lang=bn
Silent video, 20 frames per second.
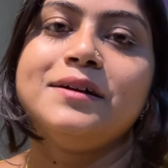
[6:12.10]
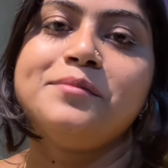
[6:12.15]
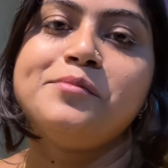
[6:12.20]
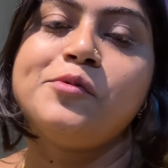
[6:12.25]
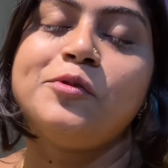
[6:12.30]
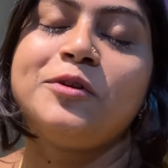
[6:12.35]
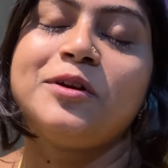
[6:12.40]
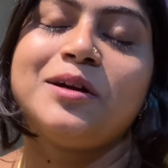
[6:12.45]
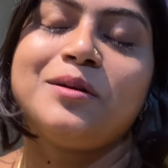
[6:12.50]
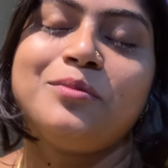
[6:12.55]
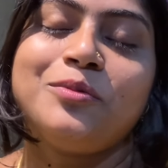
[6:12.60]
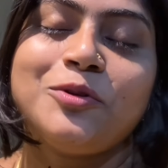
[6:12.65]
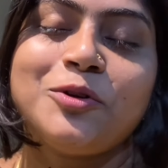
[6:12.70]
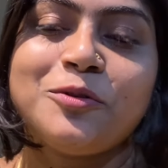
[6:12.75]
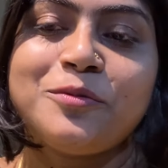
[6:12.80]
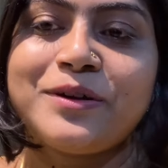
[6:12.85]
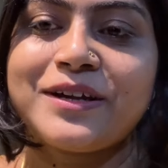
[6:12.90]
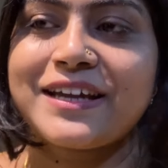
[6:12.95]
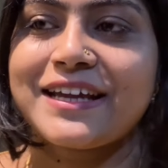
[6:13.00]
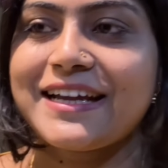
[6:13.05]
মনটা পুরো
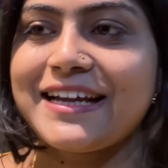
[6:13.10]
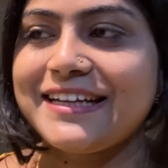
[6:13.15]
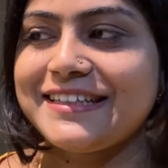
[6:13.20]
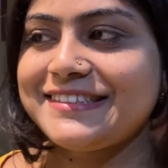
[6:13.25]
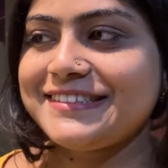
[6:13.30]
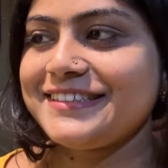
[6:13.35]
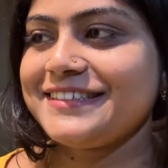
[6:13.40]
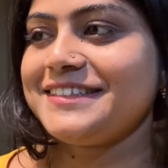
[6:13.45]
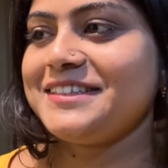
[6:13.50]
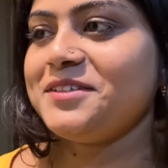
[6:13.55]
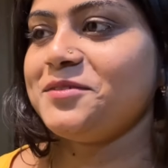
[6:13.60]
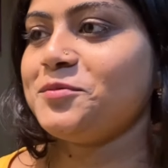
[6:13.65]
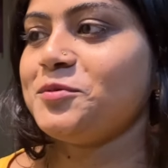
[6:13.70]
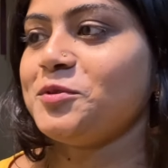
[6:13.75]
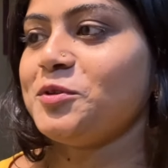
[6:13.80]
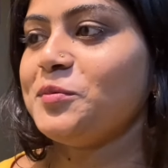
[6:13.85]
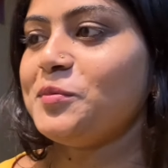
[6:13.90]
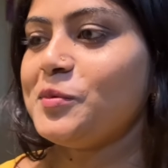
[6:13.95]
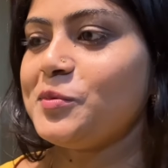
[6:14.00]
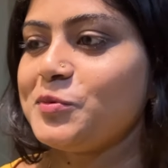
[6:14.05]
ভেঙে গেছে কি
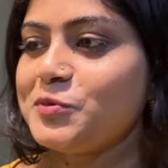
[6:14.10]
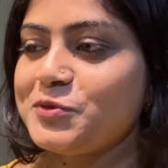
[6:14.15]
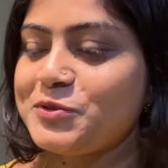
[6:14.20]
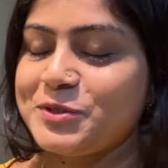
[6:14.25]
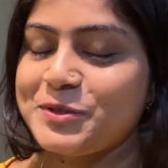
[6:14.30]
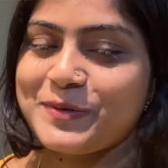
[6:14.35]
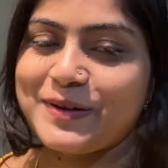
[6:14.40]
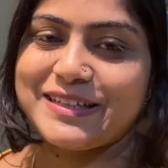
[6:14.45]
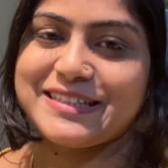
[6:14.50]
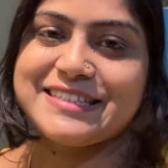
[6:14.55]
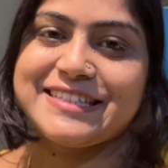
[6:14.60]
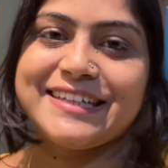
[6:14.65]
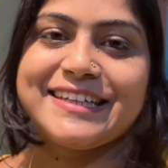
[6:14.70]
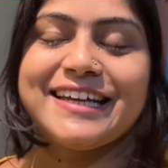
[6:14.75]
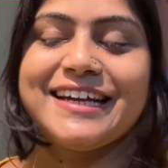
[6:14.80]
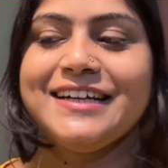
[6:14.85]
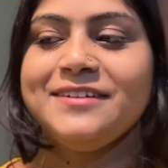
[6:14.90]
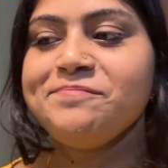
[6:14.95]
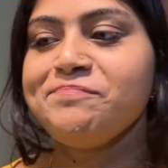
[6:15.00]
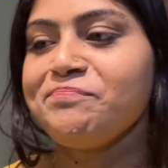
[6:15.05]
বলবো বুঝতে পারছি
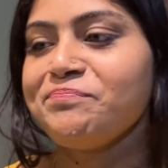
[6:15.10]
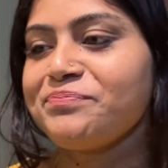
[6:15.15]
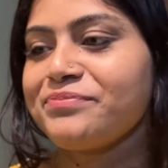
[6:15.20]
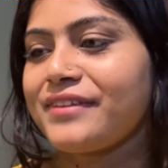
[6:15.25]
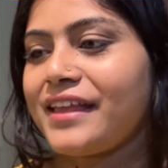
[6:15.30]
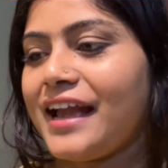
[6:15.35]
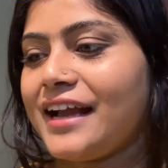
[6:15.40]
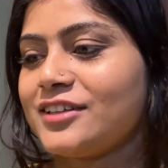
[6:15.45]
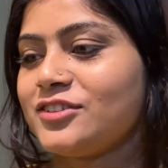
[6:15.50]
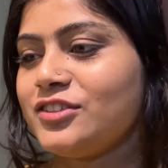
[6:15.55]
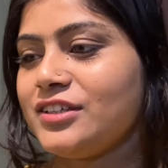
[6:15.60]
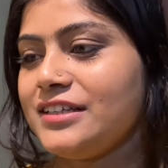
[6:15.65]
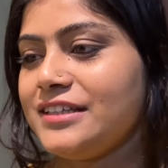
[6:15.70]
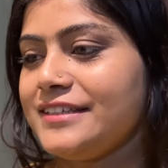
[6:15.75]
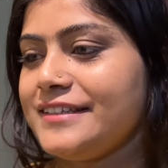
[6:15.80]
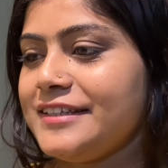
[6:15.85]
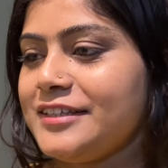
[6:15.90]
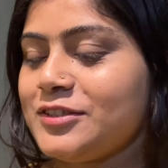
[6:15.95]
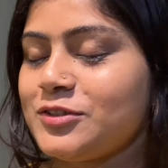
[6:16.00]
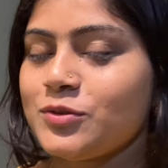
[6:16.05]
না অ্যাকচুয়ালি
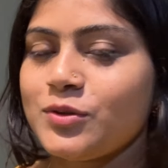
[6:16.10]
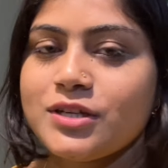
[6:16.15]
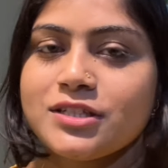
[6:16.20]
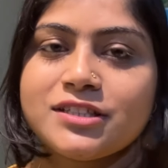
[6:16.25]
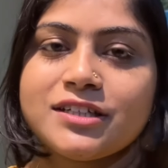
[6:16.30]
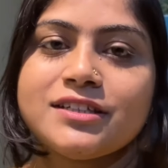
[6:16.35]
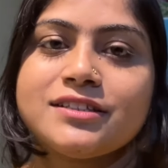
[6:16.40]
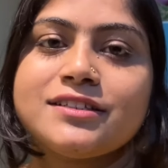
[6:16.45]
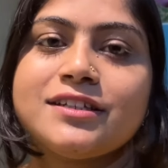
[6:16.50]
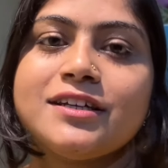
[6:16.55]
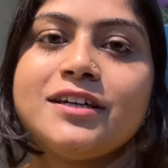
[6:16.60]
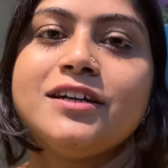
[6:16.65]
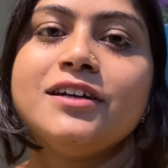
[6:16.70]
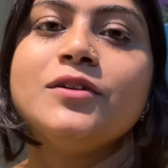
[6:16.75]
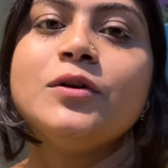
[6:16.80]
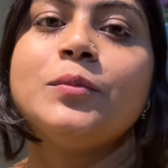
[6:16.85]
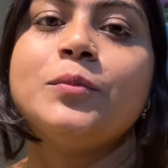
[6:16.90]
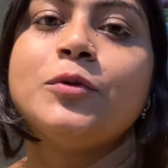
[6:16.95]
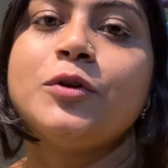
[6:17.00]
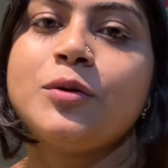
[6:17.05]
ডিশ ওয়াশারটার
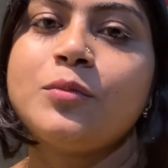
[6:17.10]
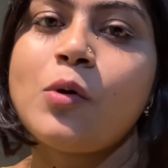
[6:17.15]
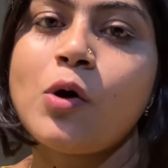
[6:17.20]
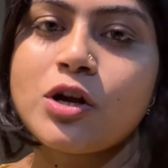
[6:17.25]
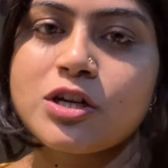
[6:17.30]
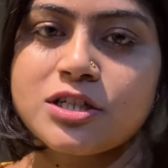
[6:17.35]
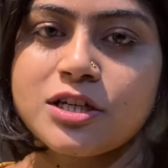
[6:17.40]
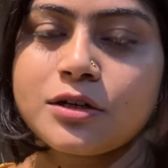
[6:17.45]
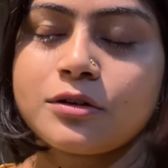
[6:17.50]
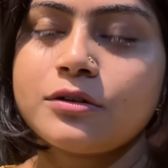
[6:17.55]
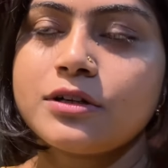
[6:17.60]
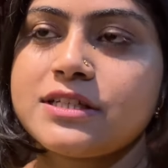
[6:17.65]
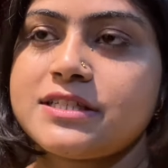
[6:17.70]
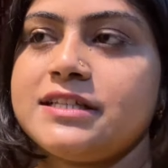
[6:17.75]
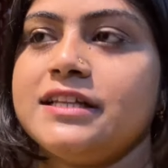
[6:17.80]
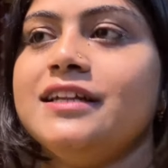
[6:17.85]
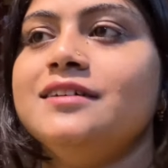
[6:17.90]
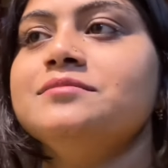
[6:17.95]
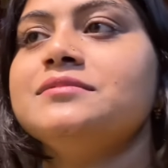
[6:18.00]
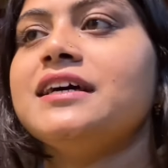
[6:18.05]
ওপরই ভরসা
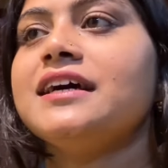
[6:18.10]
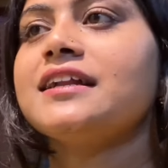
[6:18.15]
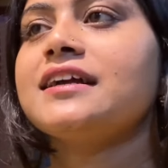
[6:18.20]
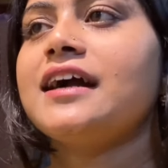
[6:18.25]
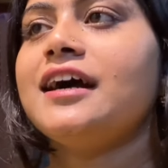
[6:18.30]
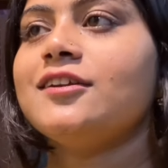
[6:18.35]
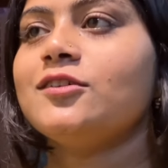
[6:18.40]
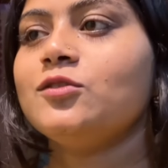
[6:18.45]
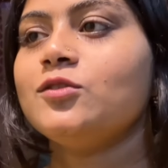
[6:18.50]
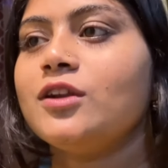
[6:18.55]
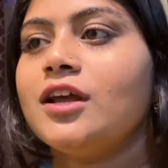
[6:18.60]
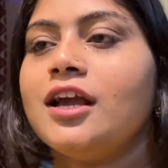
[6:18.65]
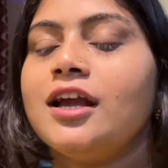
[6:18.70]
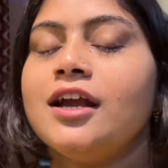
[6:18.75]
করেছিলাম তার কারণ